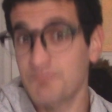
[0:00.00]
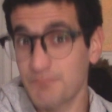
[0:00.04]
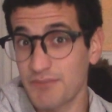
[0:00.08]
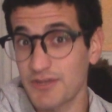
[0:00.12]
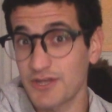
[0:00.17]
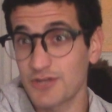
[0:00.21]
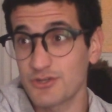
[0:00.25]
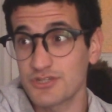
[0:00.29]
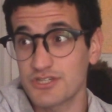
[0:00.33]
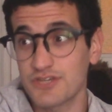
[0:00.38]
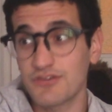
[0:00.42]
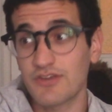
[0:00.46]

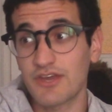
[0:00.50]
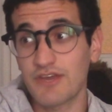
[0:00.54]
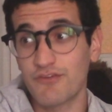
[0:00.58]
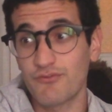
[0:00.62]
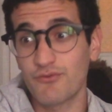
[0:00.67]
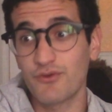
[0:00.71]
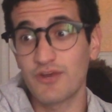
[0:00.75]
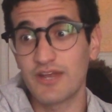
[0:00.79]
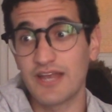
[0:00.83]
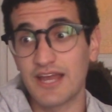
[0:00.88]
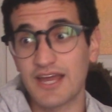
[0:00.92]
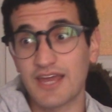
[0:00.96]
pero sí que
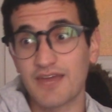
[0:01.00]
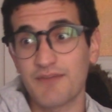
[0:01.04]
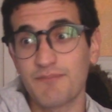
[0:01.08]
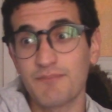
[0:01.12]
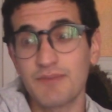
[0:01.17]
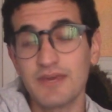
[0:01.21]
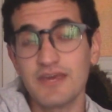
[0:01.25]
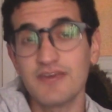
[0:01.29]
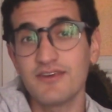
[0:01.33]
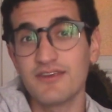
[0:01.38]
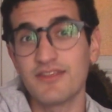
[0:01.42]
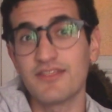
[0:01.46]
fue la que
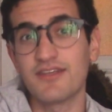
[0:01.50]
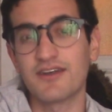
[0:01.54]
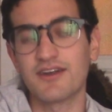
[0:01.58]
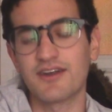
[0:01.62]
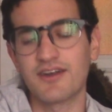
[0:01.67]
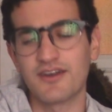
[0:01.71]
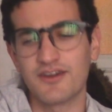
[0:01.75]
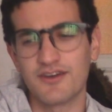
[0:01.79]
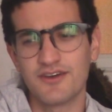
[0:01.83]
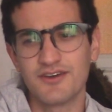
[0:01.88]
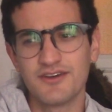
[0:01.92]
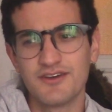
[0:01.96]
vi y
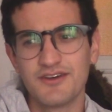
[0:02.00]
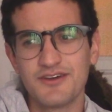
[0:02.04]
dije,